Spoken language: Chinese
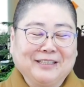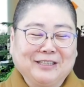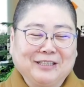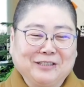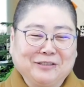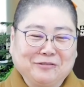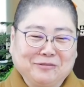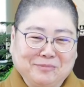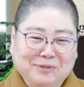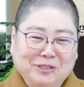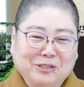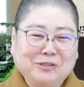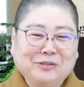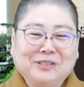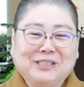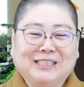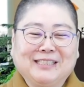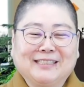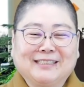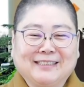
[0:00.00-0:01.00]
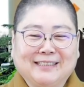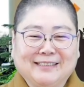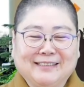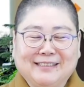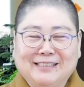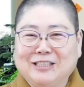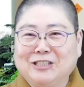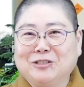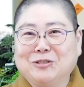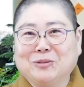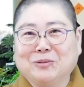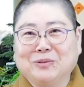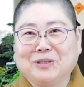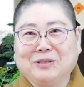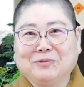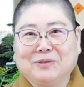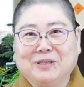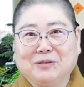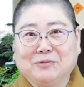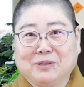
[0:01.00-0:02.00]
呃，我们修行的人心中，
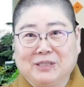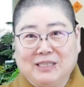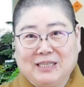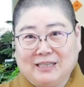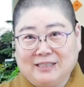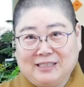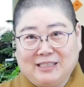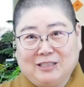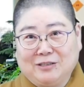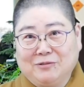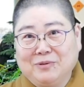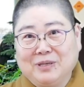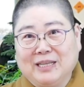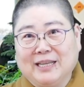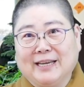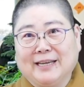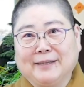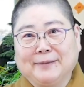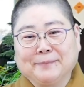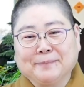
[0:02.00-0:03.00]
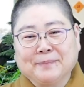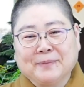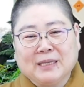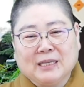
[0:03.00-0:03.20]
因为我相信未来，